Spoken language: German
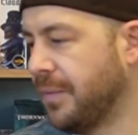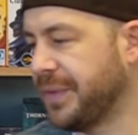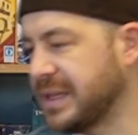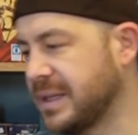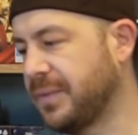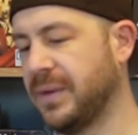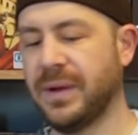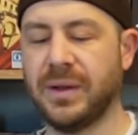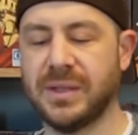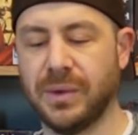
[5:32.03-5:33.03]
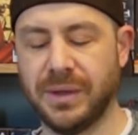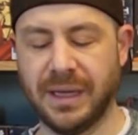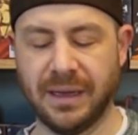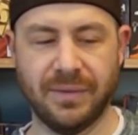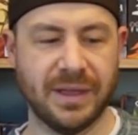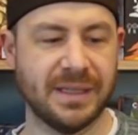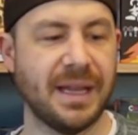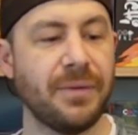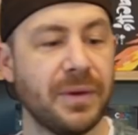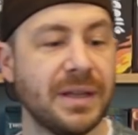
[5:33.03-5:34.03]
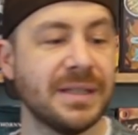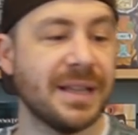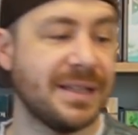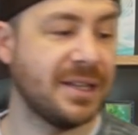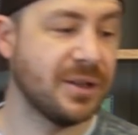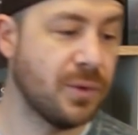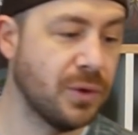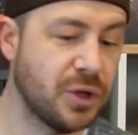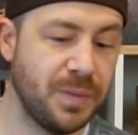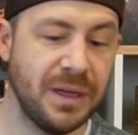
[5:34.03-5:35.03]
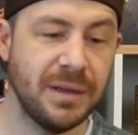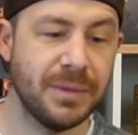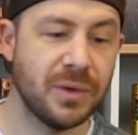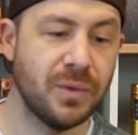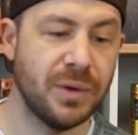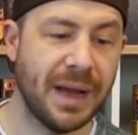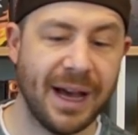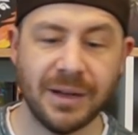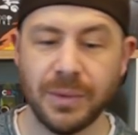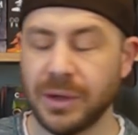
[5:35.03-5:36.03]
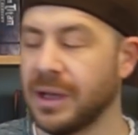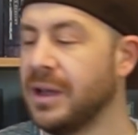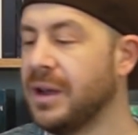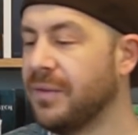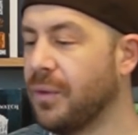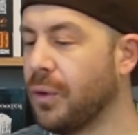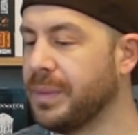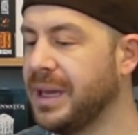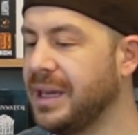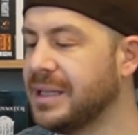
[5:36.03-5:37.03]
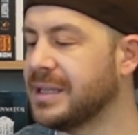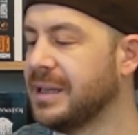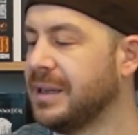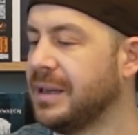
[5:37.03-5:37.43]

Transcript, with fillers: Und das ist auf jeden Fall auch so ein Ding gewesen. Dafür ist es tatsächlich ein cooles Spiel mit coolen Artwork. Worum geht's?